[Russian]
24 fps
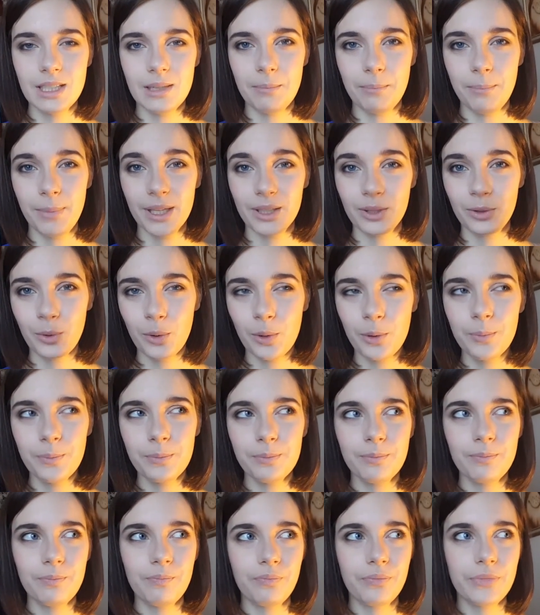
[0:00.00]
потом
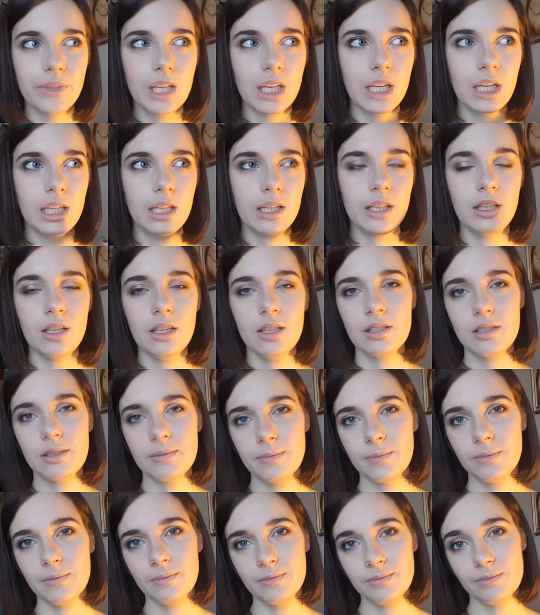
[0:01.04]
и
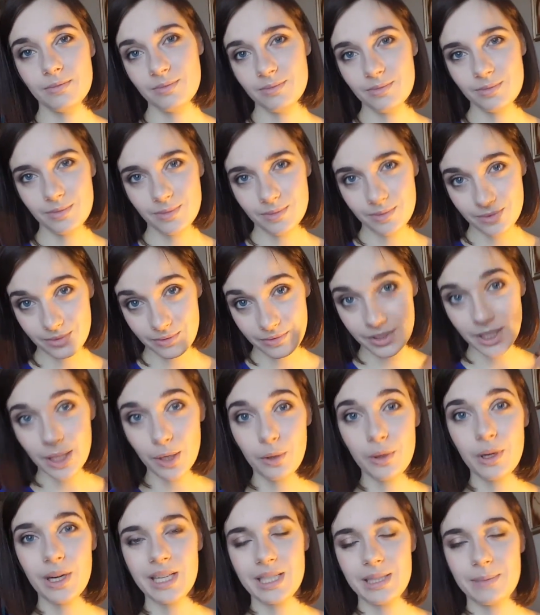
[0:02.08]

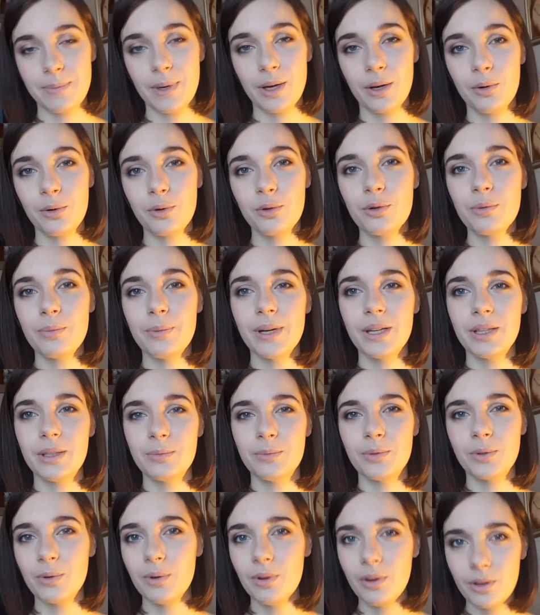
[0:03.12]
второй раз по кругу по
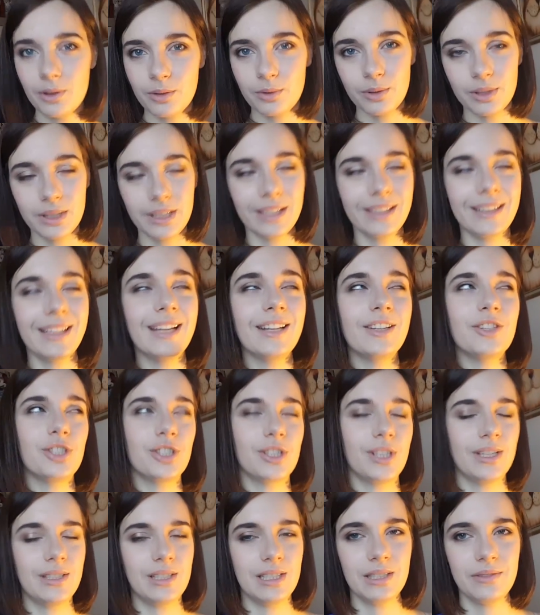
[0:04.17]
этому городу и тогда
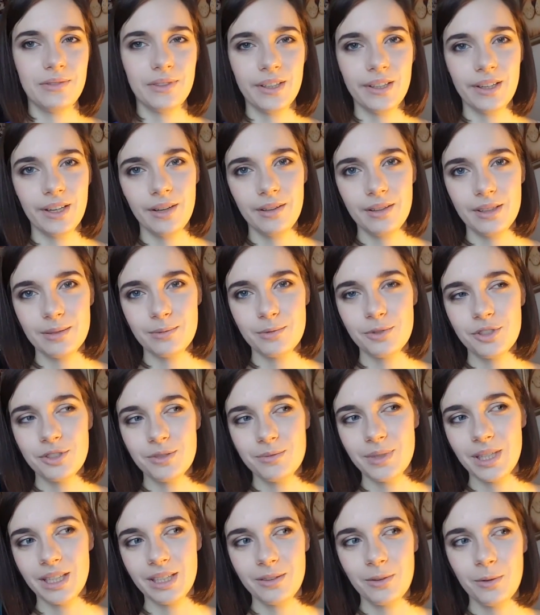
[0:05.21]
начинаю делать фотографии, потому что
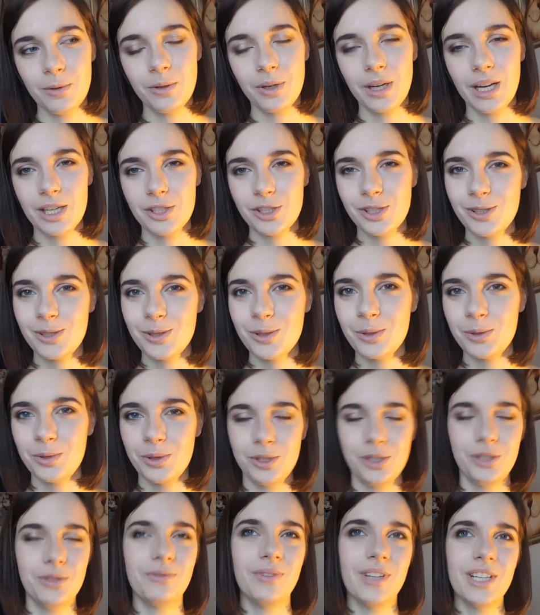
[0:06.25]
мне кажется
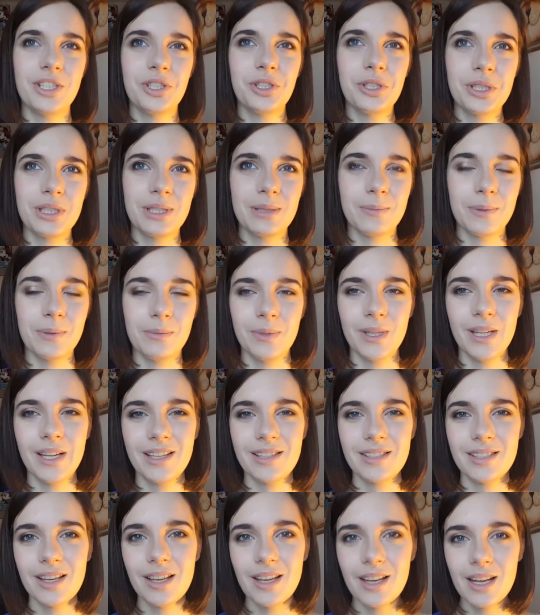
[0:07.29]
очень важно
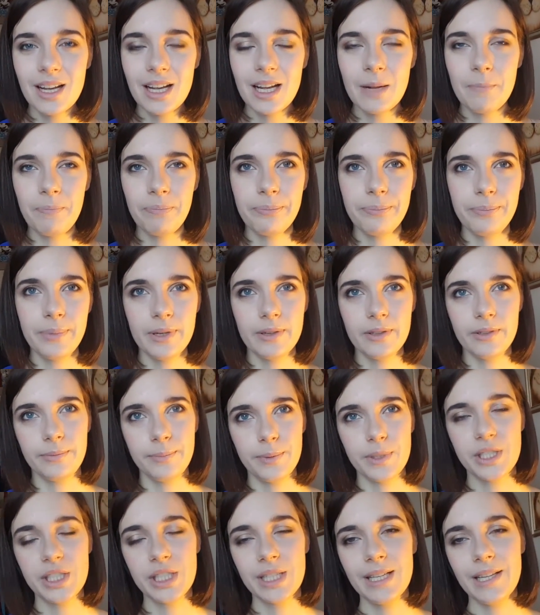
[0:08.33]
запоминать первое
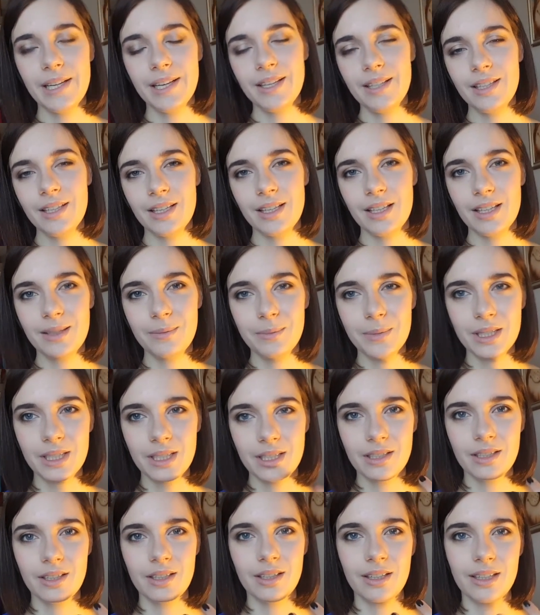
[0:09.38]
впечатление
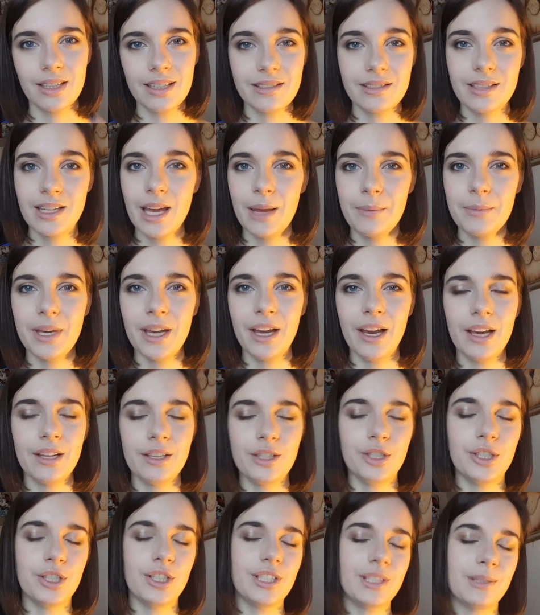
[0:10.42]
именно глазами, а
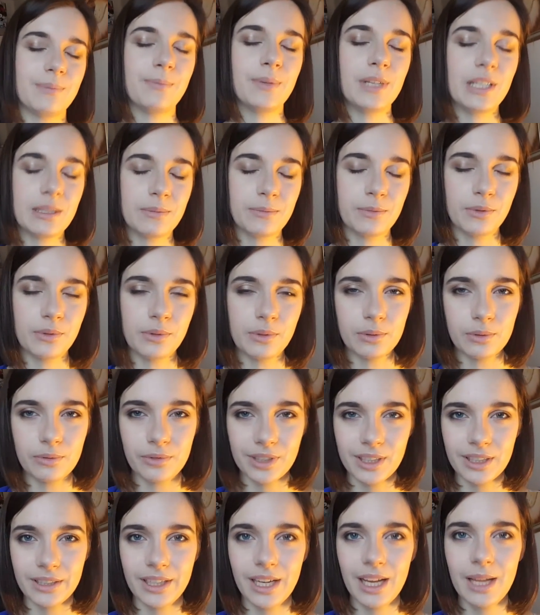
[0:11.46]
не через призму
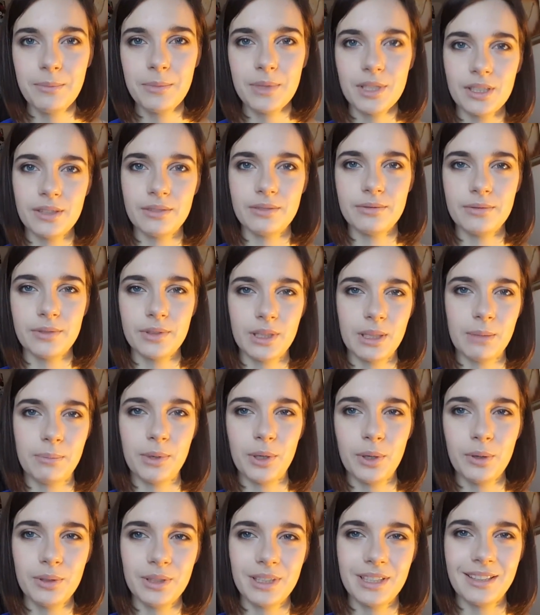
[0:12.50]
фотокамеры,
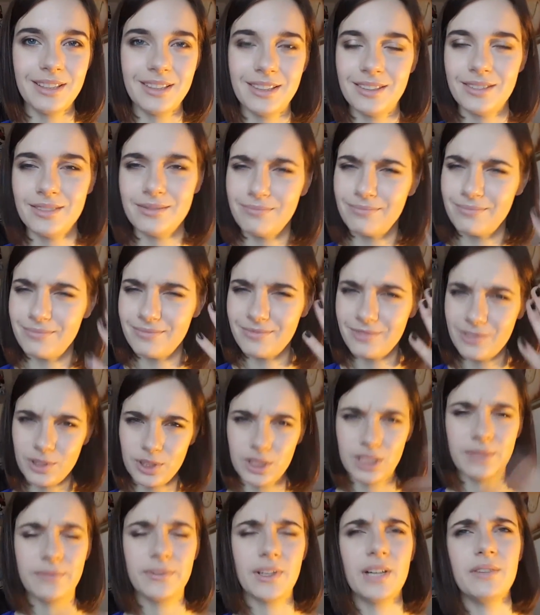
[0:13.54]
фотопленки и
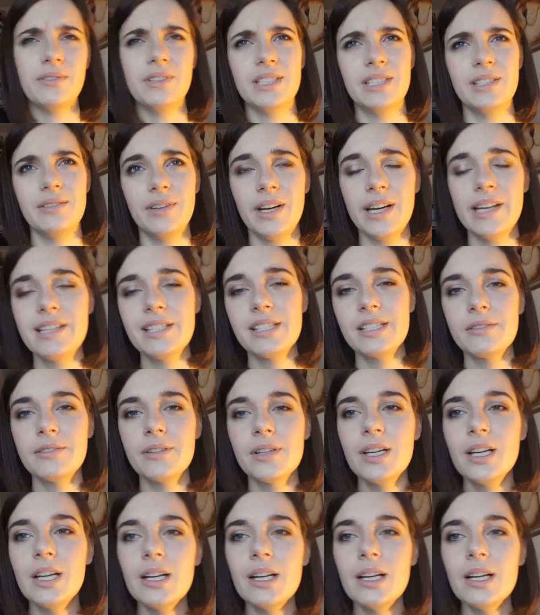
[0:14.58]
цифровых девайсов.